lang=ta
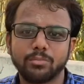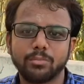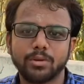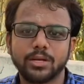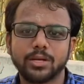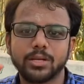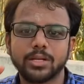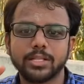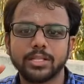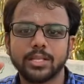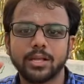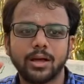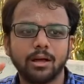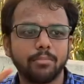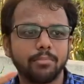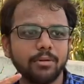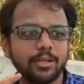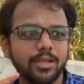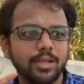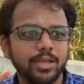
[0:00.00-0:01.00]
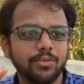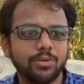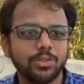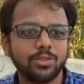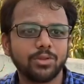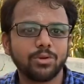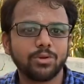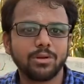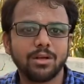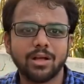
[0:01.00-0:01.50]
போயிட்டு அப்படியே
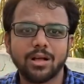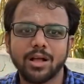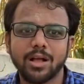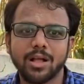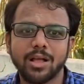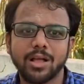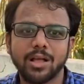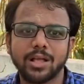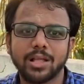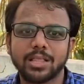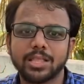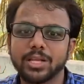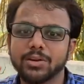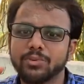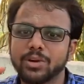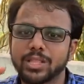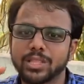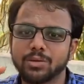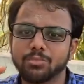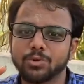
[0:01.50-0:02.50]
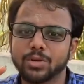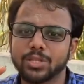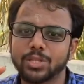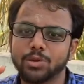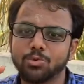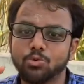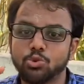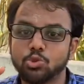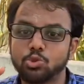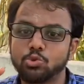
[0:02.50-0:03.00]
வந்தோன்னா அங்கே
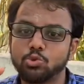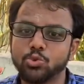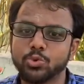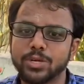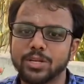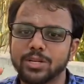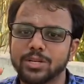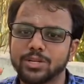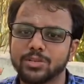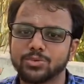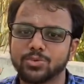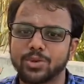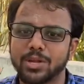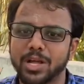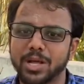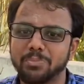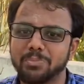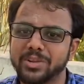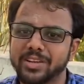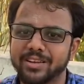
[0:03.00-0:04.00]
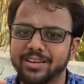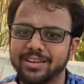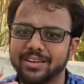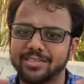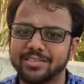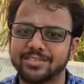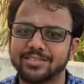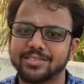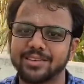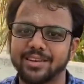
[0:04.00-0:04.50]
திருவனந்தபுரத்தில் ஒரு ஜூ இருக்குன்னு சொன்னாங்க
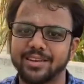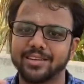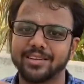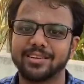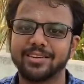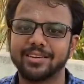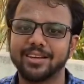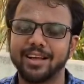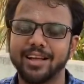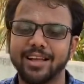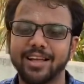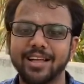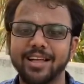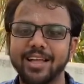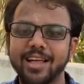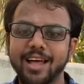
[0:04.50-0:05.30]
மிருகக்காட்சி சாலை இருக்குன்னாங்க